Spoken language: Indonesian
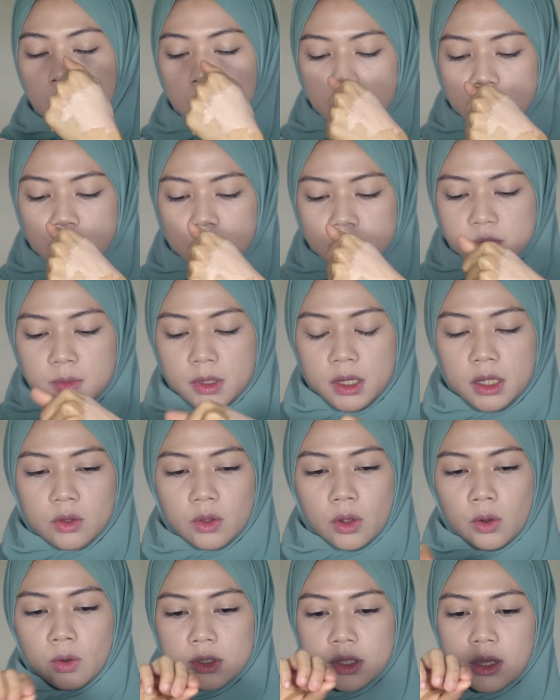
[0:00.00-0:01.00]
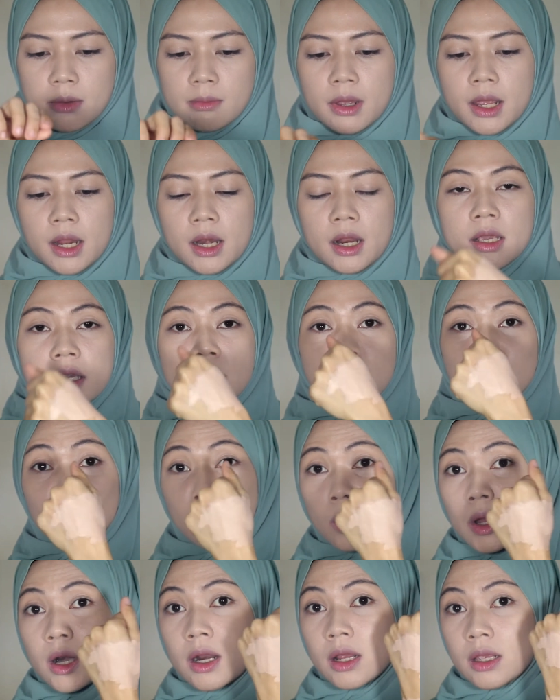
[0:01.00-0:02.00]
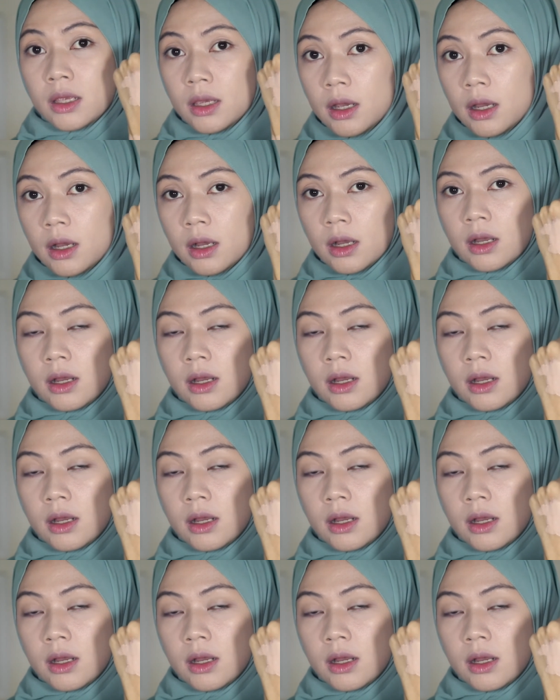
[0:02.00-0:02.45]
terus begitu aku tambahin lagi tuh warnanya